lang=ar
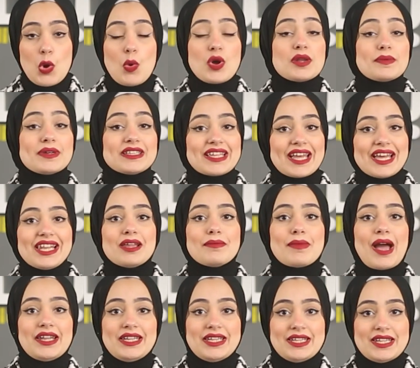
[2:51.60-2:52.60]
وأنا بتكلم
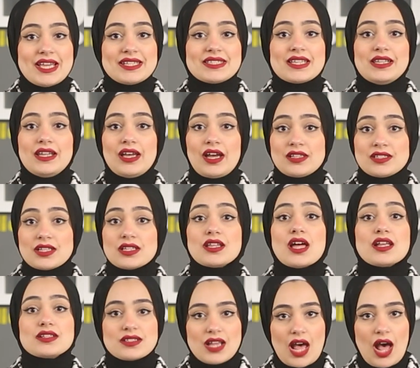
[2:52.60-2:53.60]
عن الناس اللي
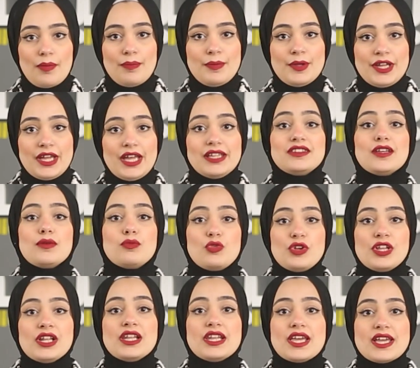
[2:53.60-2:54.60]
اقتصادها صعب
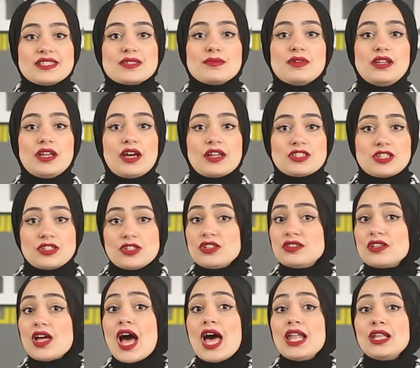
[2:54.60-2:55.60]
التمويل لازم
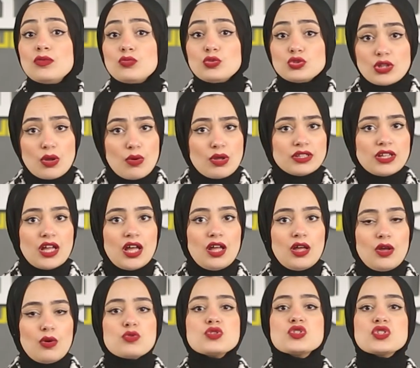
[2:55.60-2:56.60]
للاقتصادات المتواضعة
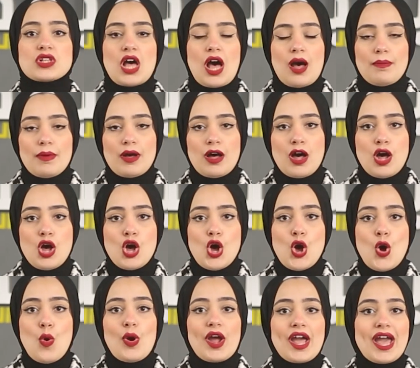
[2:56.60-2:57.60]
والصعبة
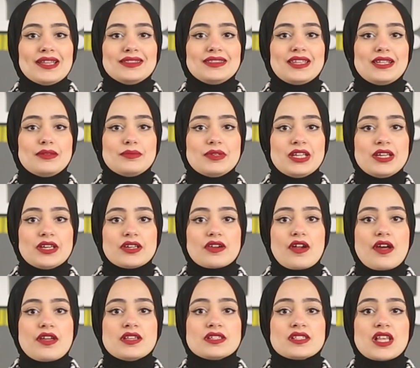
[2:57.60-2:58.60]
وكان تلميح
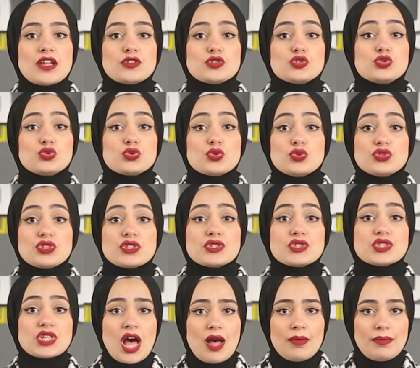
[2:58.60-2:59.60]
الرئيس عن الشروط
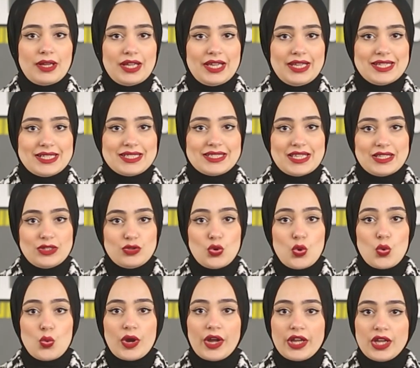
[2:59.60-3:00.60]
الصعبة اللي
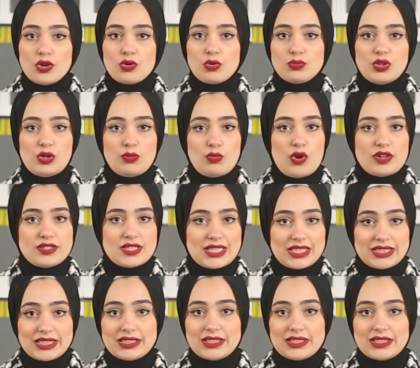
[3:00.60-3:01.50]
الصندوق وغيره من المؤسسات